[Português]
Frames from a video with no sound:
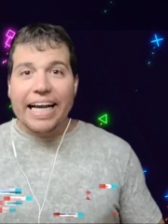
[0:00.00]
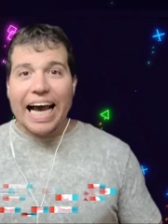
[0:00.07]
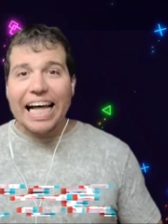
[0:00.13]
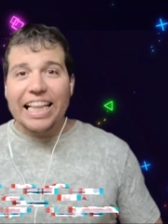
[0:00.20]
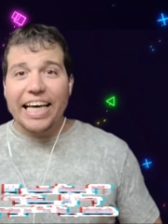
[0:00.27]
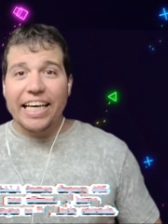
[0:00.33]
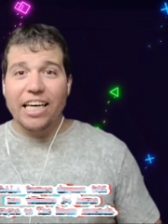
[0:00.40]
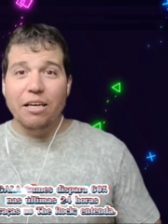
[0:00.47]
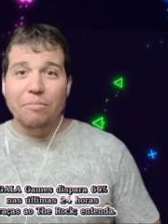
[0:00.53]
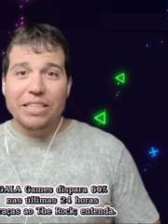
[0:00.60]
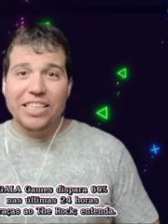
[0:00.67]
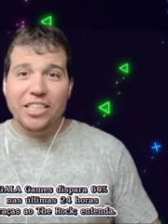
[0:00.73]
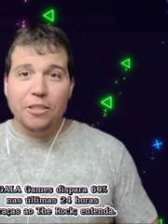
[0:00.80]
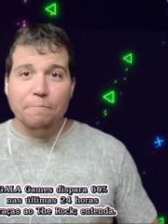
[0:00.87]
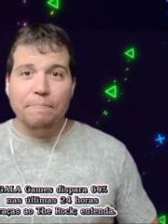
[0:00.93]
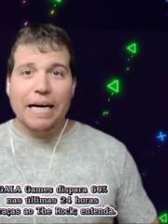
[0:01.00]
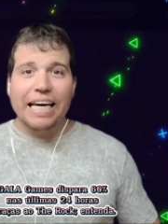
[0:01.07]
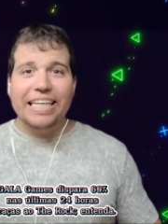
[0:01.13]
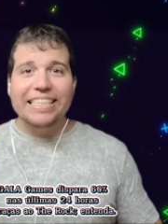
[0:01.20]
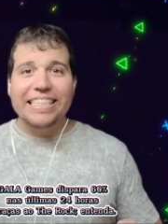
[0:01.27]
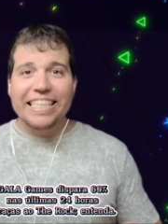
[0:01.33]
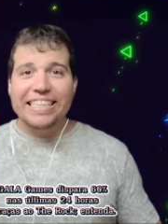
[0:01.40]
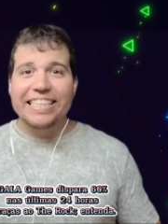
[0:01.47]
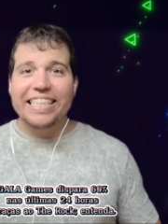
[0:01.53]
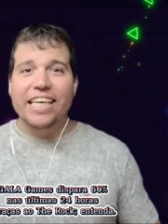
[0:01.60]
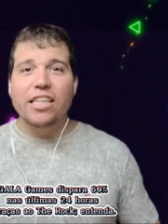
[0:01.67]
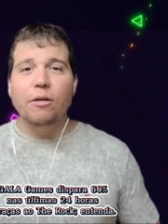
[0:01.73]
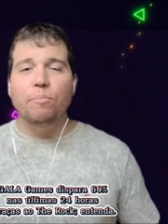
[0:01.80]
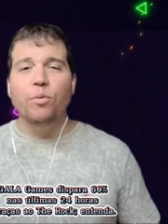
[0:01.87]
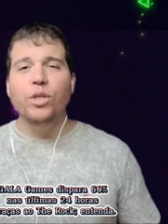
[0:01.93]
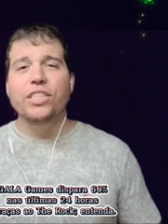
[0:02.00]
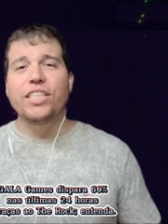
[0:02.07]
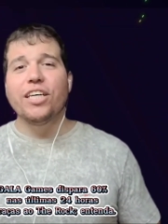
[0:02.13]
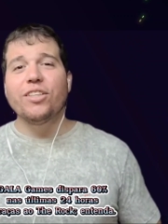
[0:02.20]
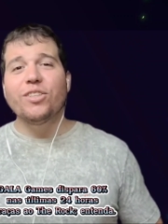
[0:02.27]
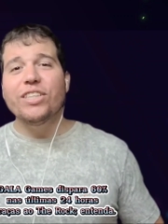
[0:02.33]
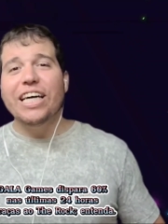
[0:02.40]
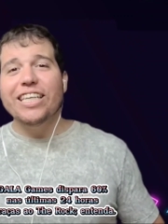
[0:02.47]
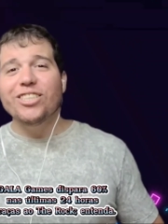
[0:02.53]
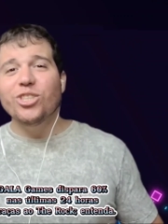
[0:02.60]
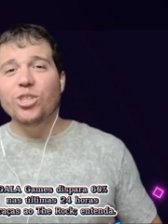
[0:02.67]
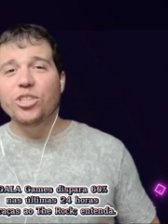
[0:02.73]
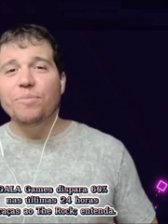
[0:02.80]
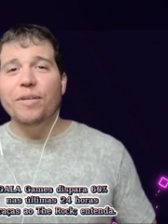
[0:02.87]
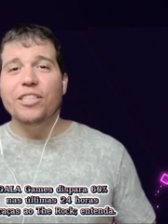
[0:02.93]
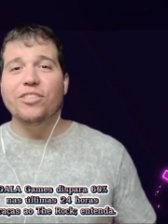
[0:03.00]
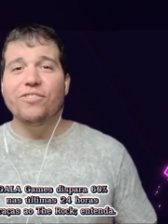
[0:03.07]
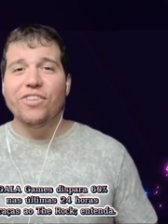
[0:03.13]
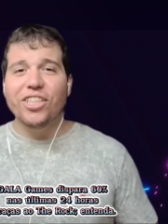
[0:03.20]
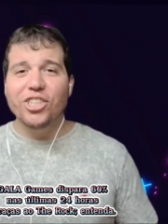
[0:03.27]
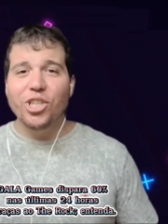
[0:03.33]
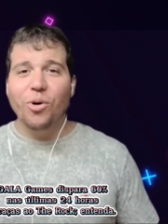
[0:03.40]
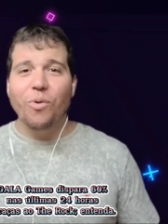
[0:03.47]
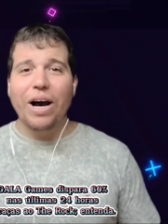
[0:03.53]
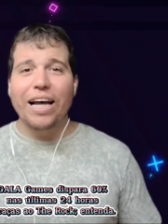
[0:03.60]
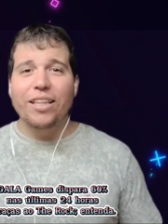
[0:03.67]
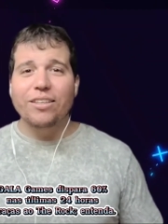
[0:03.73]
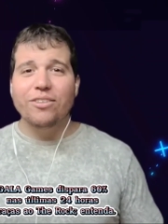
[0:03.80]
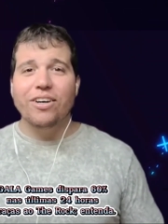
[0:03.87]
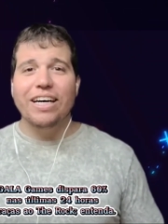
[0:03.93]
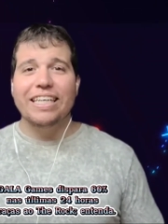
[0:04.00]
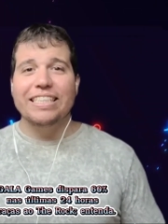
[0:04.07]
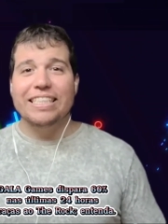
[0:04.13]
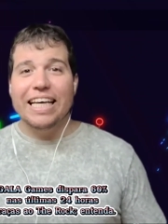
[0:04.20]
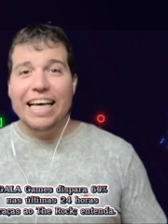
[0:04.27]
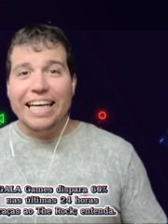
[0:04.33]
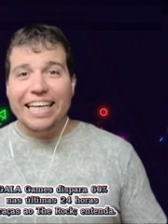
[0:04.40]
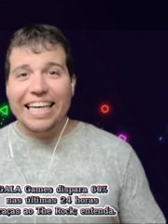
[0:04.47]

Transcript: Gala Game dispara 60% nas últimas 24 horas,